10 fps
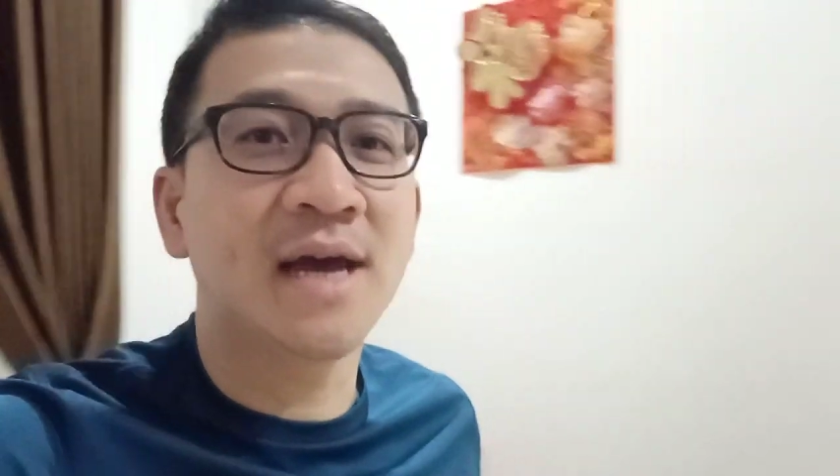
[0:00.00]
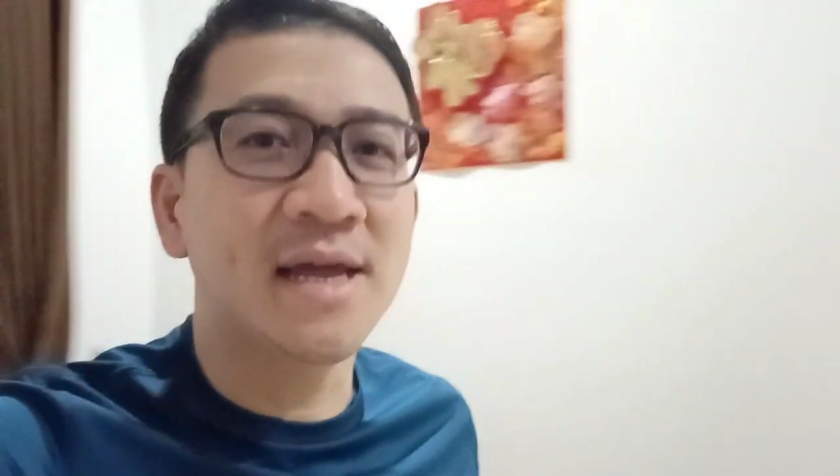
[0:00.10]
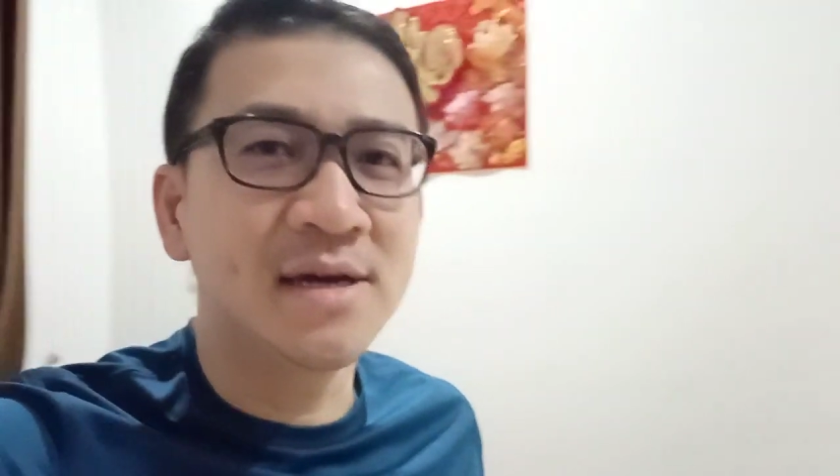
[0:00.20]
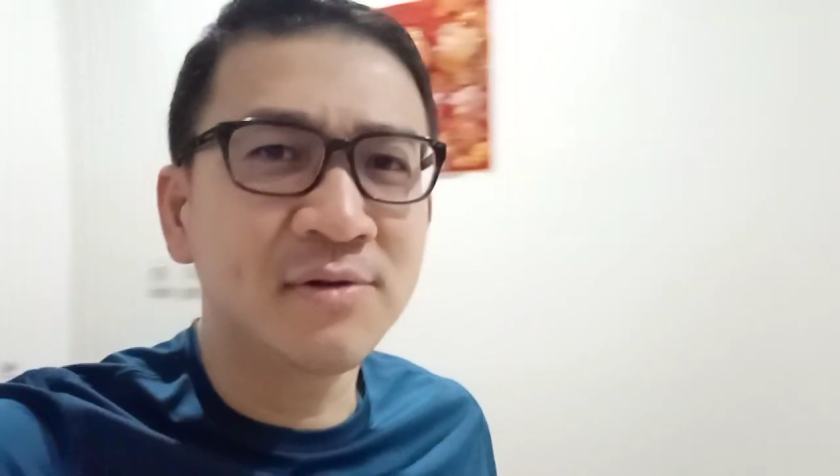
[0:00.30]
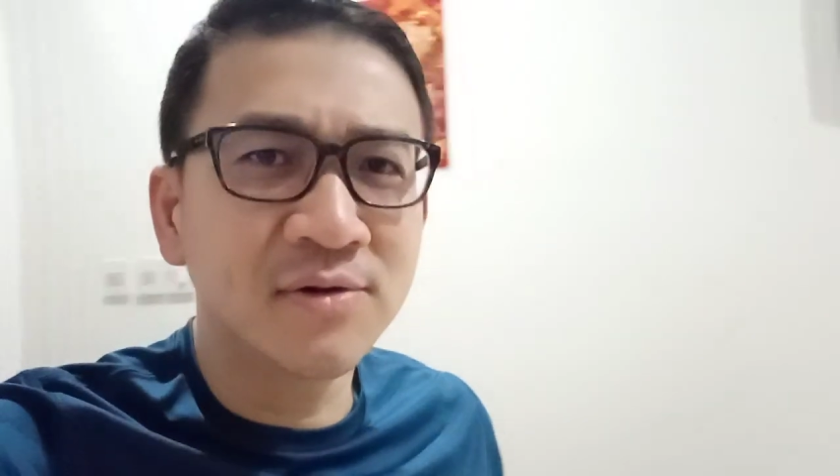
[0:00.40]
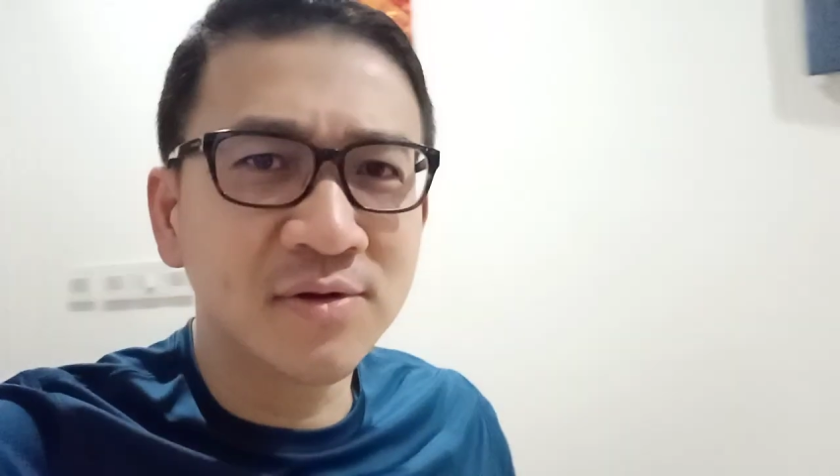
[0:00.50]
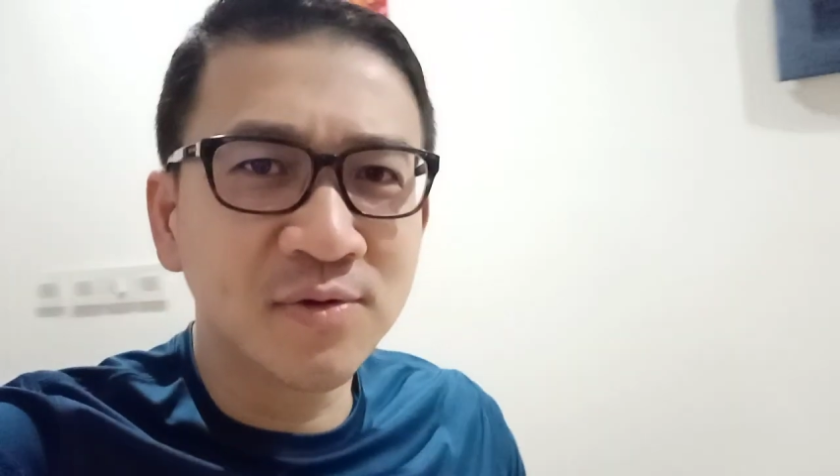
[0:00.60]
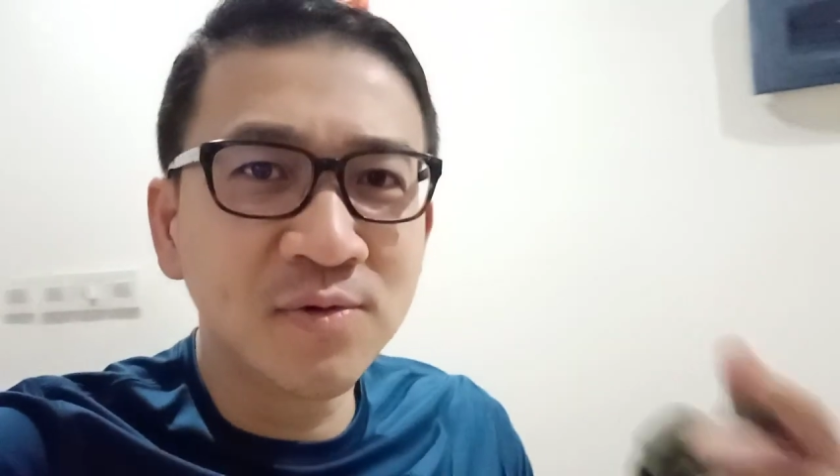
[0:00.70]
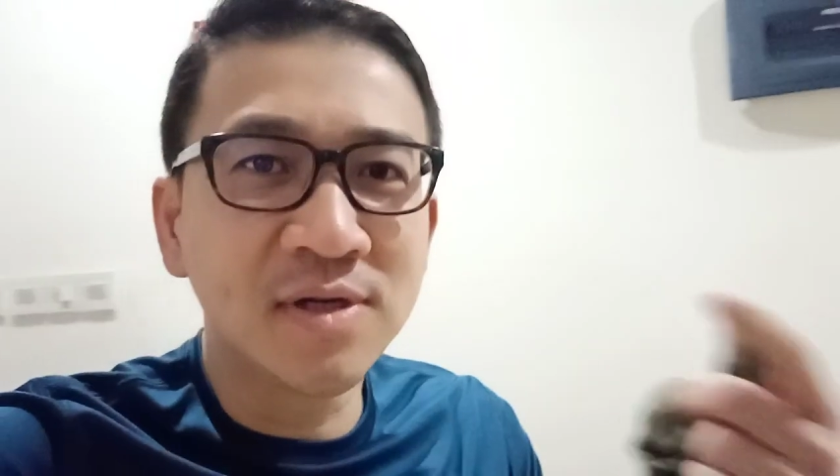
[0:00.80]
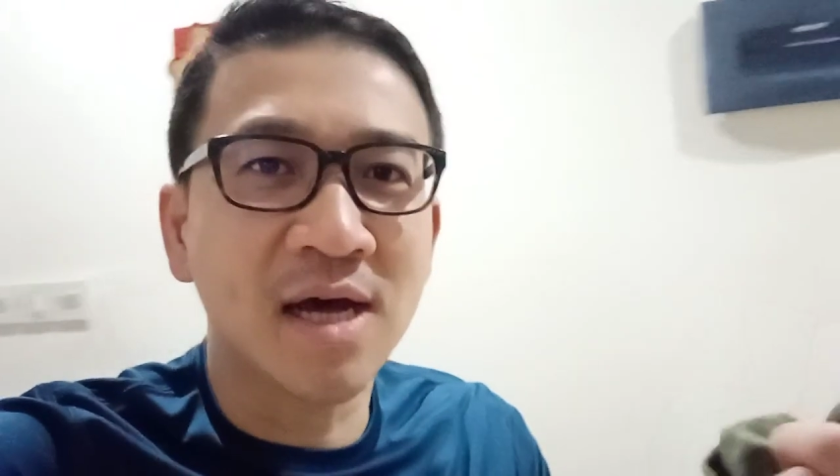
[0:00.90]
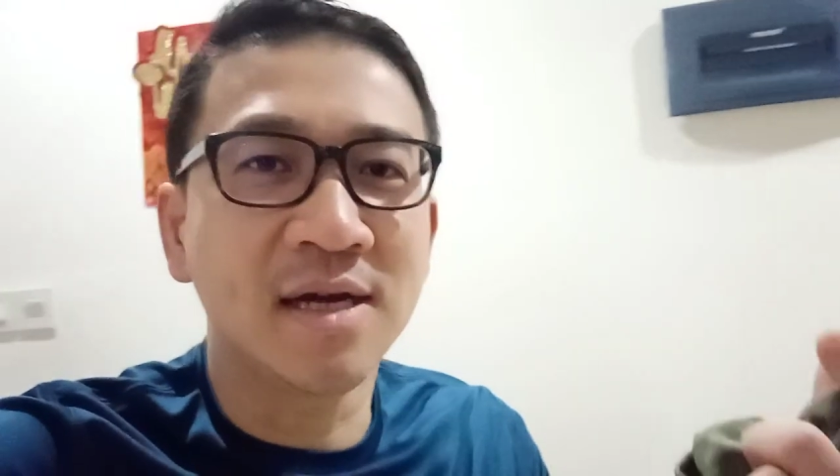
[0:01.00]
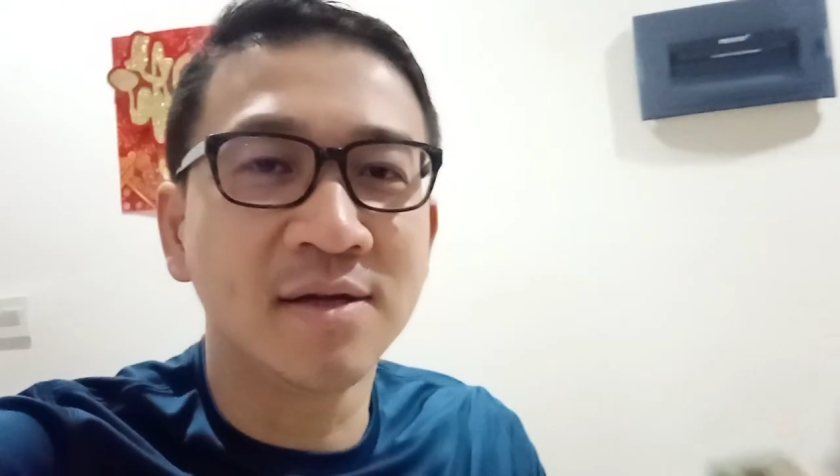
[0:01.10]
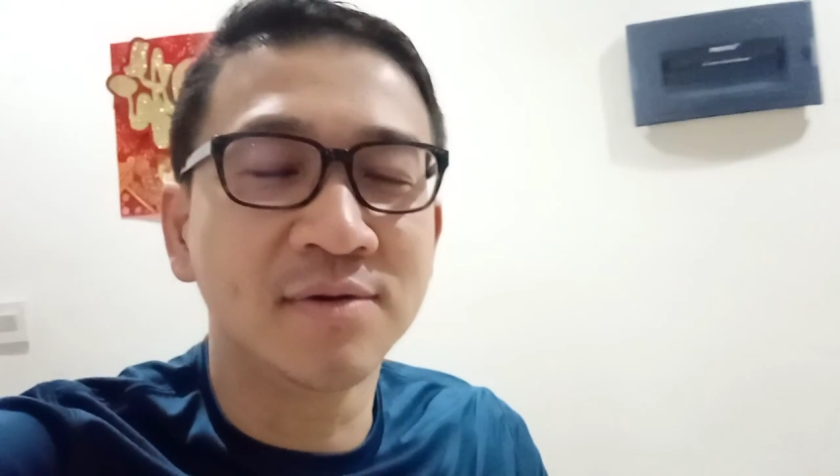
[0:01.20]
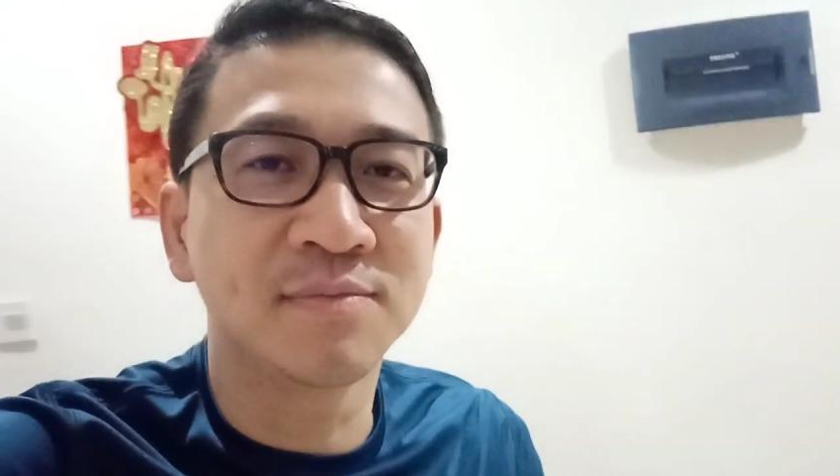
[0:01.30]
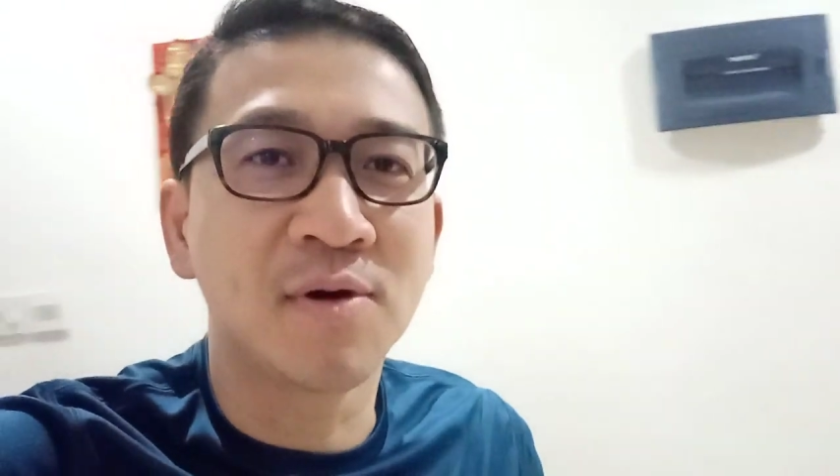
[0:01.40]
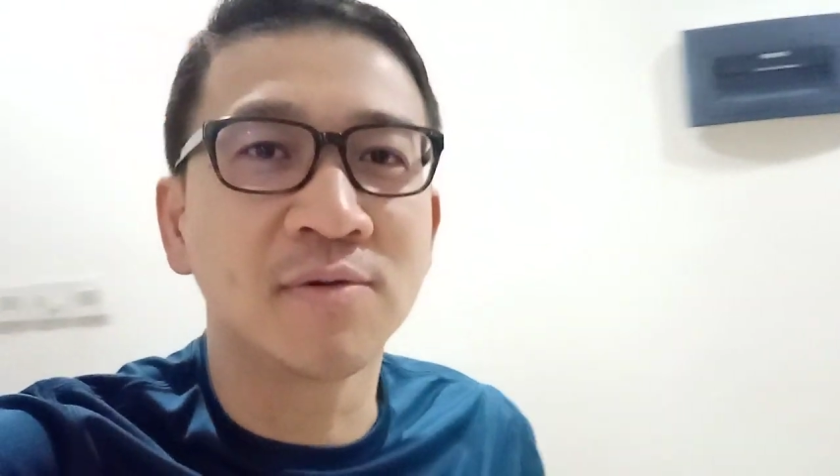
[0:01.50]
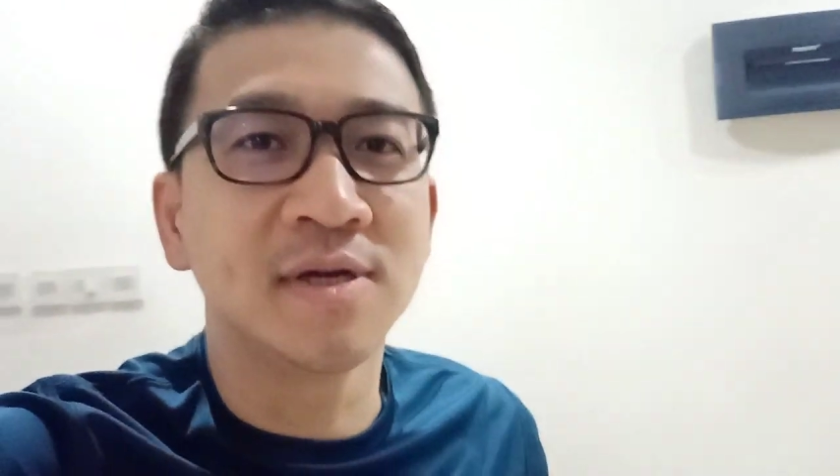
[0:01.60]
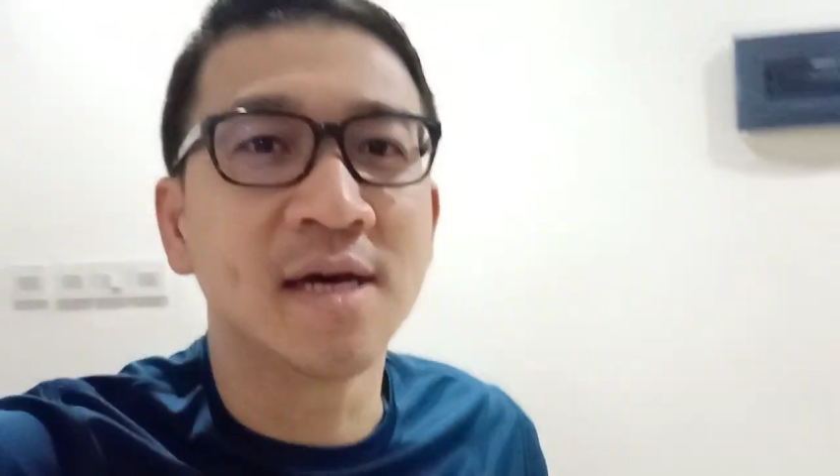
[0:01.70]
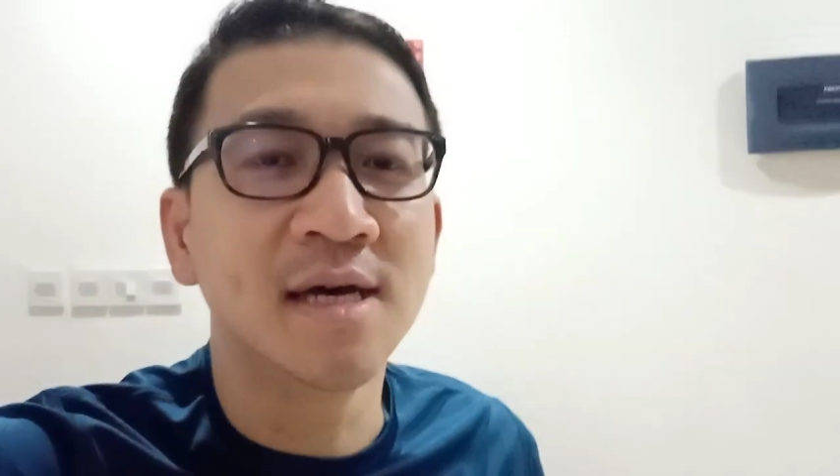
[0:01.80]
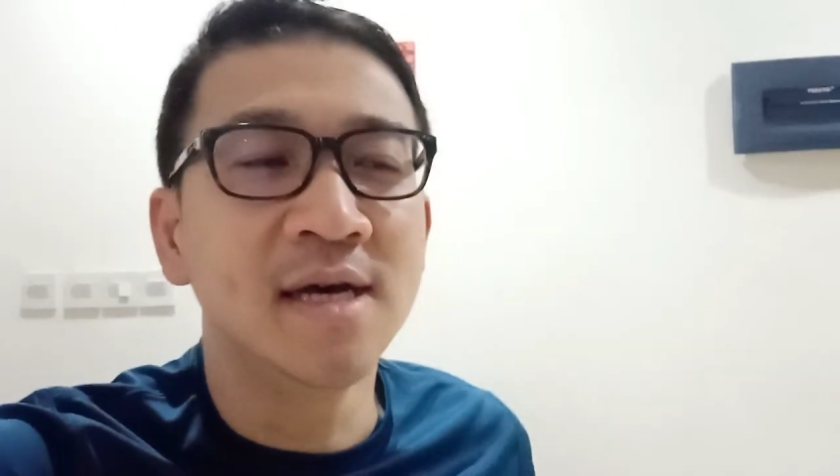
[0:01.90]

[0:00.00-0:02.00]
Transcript: kayaknya kok susah gitu maunya.